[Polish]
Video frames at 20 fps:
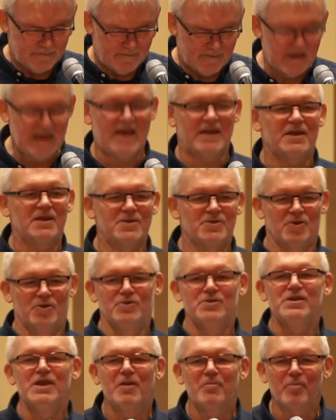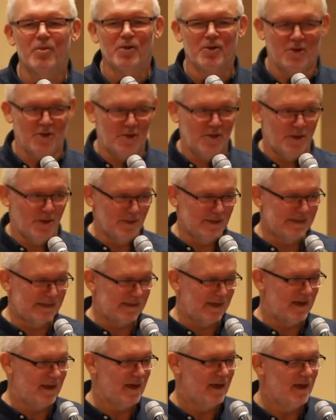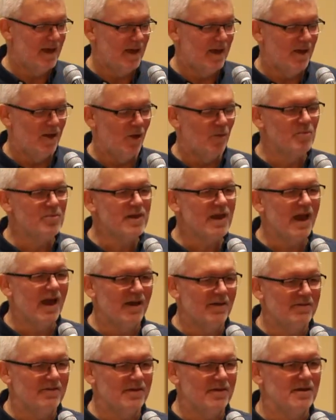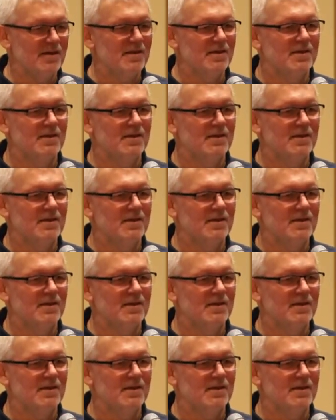Jakie to niepokojące objawy,